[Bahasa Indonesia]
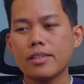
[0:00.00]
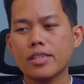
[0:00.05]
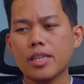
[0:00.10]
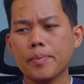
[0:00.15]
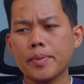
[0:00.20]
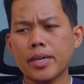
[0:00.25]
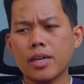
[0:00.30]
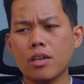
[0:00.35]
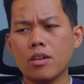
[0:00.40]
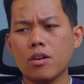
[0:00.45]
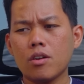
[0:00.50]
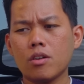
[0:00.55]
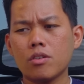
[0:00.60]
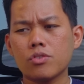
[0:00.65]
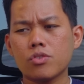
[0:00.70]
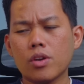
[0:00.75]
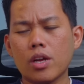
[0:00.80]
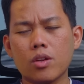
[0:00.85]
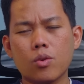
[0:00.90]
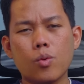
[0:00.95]
Tapi kalau
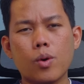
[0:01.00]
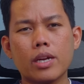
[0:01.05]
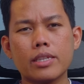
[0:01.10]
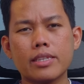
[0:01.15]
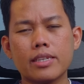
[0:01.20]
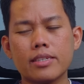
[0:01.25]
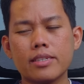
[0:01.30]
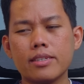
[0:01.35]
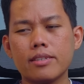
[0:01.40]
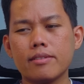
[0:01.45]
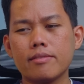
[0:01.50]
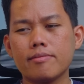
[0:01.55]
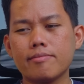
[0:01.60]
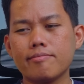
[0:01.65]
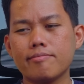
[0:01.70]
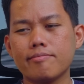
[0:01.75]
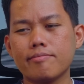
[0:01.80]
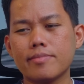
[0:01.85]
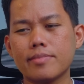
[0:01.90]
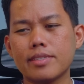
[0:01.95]
soal kualitas sih
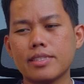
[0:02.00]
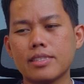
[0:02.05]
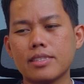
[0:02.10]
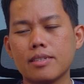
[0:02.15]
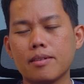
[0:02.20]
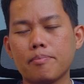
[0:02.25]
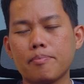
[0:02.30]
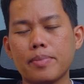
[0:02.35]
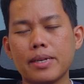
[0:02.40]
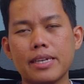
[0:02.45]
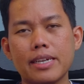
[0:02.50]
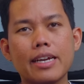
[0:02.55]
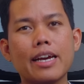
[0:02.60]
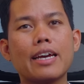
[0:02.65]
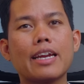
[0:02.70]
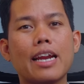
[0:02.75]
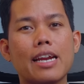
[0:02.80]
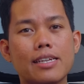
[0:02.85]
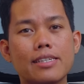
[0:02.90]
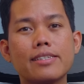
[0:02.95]

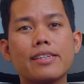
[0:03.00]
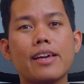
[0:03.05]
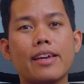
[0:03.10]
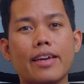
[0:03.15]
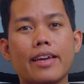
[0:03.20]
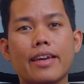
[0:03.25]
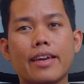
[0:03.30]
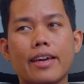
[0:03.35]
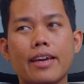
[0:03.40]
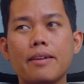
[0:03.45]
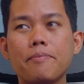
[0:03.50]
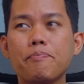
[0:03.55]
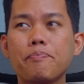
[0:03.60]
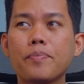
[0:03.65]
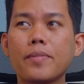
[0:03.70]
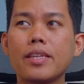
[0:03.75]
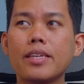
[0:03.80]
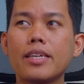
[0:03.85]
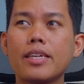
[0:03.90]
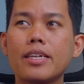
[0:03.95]
sependengaran saya ya,
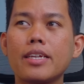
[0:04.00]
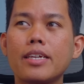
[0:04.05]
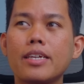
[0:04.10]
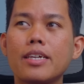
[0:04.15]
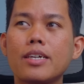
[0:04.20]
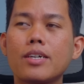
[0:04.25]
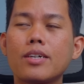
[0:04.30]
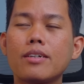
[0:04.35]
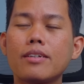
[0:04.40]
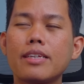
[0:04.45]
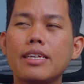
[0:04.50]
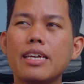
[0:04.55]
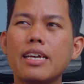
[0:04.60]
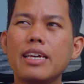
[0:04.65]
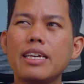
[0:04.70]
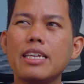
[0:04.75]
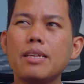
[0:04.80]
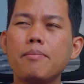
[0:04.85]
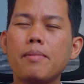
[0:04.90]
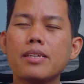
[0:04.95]
ya
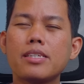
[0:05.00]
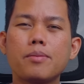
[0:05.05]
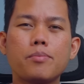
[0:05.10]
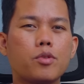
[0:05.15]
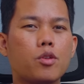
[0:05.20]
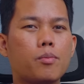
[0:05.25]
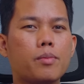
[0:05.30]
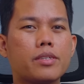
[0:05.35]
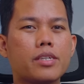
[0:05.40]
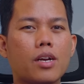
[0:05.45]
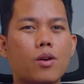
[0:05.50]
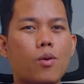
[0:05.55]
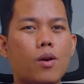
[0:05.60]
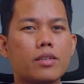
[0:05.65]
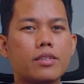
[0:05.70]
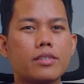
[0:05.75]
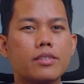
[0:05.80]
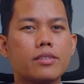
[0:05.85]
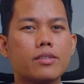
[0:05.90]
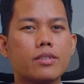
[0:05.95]
ini masih belum bisa
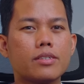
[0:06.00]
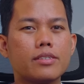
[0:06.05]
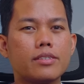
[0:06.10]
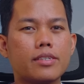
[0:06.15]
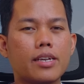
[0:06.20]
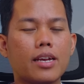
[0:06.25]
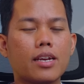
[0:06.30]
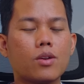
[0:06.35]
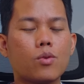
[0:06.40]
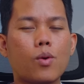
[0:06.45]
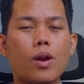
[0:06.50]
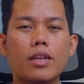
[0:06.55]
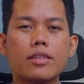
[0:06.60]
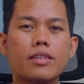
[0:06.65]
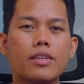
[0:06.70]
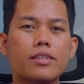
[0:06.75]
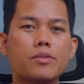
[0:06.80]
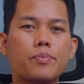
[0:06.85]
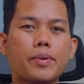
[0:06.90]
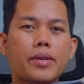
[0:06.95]
ngejar
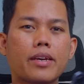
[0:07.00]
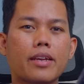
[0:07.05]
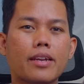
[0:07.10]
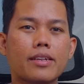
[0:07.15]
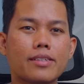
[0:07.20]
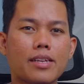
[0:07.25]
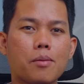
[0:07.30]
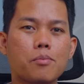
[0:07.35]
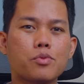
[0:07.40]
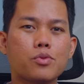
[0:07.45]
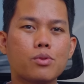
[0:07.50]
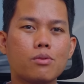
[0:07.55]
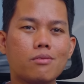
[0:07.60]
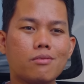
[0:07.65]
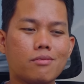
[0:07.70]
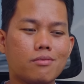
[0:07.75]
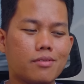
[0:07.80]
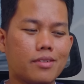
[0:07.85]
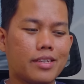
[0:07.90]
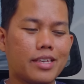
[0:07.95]
kualitas speaker
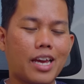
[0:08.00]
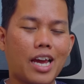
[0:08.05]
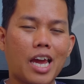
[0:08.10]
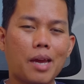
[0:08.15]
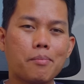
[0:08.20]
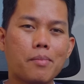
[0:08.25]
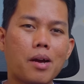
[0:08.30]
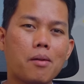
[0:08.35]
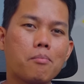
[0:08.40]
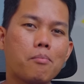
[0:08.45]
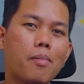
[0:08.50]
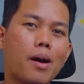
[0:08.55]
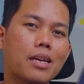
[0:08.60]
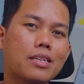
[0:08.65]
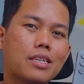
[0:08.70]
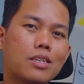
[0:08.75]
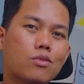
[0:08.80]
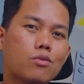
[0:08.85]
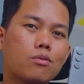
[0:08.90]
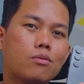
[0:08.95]
Samsung yang emang
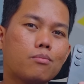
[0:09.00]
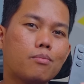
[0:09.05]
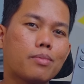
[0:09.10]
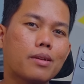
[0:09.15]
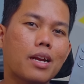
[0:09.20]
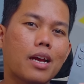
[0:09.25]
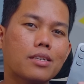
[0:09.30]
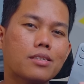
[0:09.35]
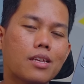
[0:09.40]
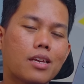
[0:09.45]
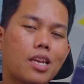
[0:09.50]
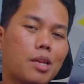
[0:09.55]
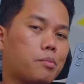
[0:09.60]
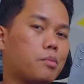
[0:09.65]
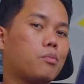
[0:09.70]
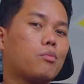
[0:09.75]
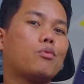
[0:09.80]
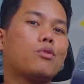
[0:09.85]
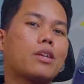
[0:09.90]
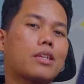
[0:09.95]
bahasa tuh berasa
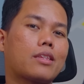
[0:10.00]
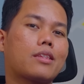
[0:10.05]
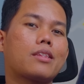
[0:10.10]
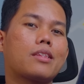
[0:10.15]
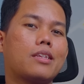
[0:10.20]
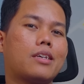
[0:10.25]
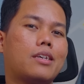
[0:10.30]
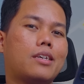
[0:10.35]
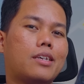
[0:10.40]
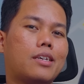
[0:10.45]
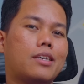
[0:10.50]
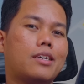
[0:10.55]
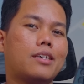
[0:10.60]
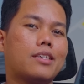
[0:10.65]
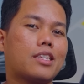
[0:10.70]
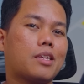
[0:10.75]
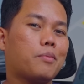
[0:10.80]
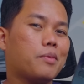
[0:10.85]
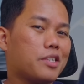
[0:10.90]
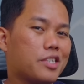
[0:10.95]
lebih bulat.
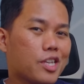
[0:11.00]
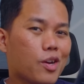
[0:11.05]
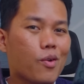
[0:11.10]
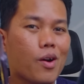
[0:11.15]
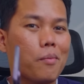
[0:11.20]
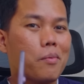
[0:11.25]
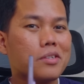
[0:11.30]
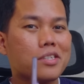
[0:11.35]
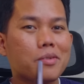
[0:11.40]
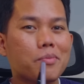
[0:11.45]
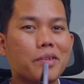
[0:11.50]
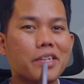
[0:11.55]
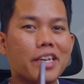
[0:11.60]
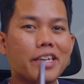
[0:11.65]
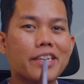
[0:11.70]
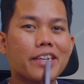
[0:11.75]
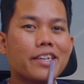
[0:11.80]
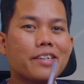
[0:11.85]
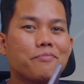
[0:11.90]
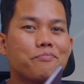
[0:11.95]
Tapi sejauh apa sih
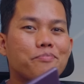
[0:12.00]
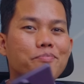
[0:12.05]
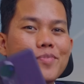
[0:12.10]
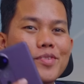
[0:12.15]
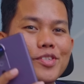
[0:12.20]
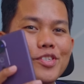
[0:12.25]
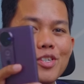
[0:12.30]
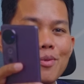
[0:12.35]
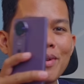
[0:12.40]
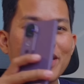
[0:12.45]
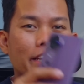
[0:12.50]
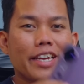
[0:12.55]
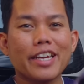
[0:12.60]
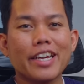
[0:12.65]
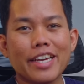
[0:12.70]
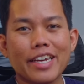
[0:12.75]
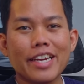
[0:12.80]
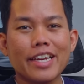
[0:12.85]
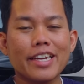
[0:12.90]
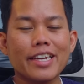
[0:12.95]
bedanya? Coba deh
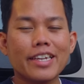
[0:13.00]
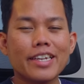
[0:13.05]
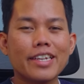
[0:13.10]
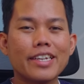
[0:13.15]
dengerin.